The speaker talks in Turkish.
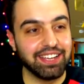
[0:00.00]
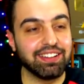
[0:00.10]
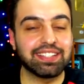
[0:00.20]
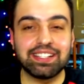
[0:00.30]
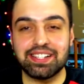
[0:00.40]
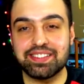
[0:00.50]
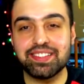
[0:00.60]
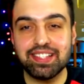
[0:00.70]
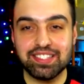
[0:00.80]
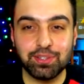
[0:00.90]
Evet gençler
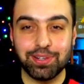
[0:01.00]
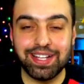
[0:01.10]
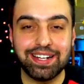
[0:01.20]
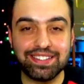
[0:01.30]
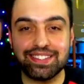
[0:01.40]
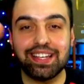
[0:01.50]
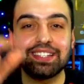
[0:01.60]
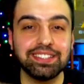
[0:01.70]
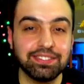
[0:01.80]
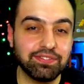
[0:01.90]
siz de skorlarınızı
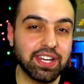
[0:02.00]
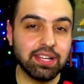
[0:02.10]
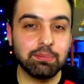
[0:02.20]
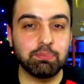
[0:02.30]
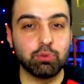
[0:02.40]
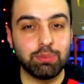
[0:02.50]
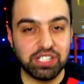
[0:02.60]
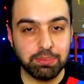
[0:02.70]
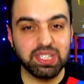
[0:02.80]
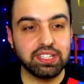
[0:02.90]
sayın ve
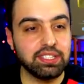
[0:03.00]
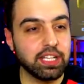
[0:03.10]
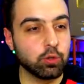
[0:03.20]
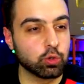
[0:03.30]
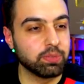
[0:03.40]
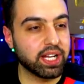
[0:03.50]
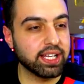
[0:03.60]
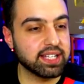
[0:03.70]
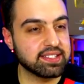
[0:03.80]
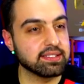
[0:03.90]
bulmaca bittiğinde yorumlara
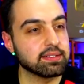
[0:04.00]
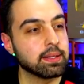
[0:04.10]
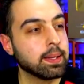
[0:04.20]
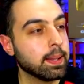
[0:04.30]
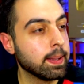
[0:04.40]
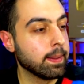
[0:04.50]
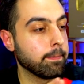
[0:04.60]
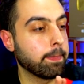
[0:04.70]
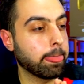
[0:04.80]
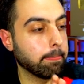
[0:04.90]
yazın.
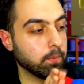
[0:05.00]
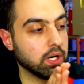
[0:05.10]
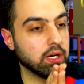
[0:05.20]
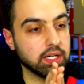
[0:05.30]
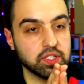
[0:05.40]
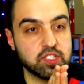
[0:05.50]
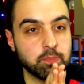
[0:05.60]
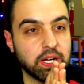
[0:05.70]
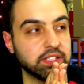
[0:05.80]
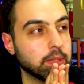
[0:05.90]
Aha
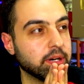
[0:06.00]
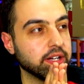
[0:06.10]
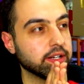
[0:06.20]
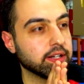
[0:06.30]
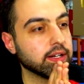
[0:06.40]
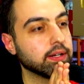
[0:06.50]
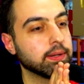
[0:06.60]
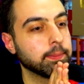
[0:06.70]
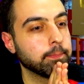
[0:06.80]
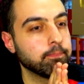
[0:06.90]
İspanya bayrağı.
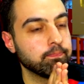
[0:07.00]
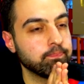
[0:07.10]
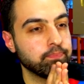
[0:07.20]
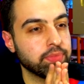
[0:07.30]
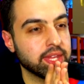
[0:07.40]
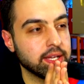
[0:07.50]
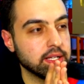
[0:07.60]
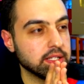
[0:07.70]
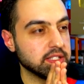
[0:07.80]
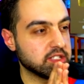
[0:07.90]

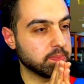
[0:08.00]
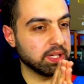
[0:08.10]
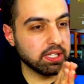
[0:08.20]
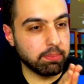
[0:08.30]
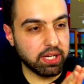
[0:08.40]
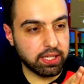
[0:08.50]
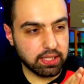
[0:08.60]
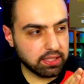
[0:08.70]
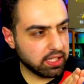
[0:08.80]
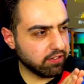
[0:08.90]
İspanya
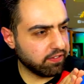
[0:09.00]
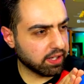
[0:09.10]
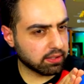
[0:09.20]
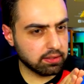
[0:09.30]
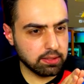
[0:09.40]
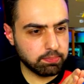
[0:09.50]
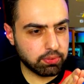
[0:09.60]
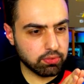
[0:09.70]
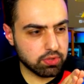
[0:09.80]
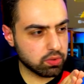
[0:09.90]
bayrağında ne farklı?
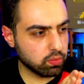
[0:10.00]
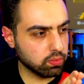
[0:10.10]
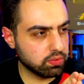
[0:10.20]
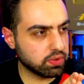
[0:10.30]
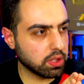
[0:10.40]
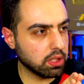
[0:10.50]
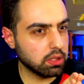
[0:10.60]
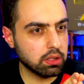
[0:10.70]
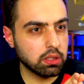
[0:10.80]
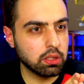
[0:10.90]
Plus
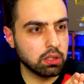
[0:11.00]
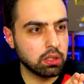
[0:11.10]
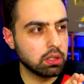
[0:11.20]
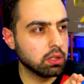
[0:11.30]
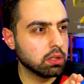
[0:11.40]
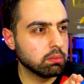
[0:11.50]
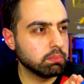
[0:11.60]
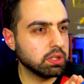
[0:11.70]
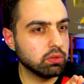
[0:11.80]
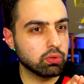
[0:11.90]
Ultra
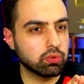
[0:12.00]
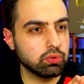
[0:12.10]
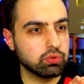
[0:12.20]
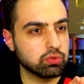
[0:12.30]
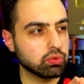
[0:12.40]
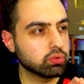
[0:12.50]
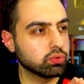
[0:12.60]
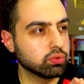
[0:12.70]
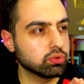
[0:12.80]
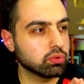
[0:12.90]

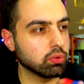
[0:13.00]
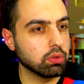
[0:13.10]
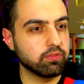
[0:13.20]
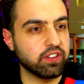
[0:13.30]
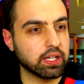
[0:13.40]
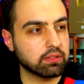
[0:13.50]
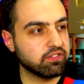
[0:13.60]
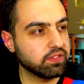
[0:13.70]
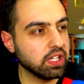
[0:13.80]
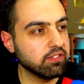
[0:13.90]
1909. Oğlum fark,
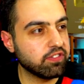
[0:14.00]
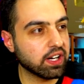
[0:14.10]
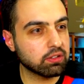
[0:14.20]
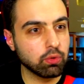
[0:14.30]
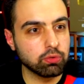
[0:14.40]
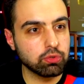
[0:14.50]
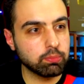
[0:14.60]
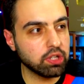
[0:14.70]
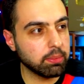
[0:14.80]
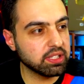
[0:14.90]
neyin farklı
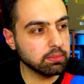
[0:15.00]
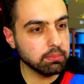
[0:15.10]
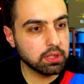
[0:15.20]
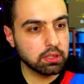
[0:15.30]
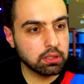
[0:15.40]
olduğunu bulamadım.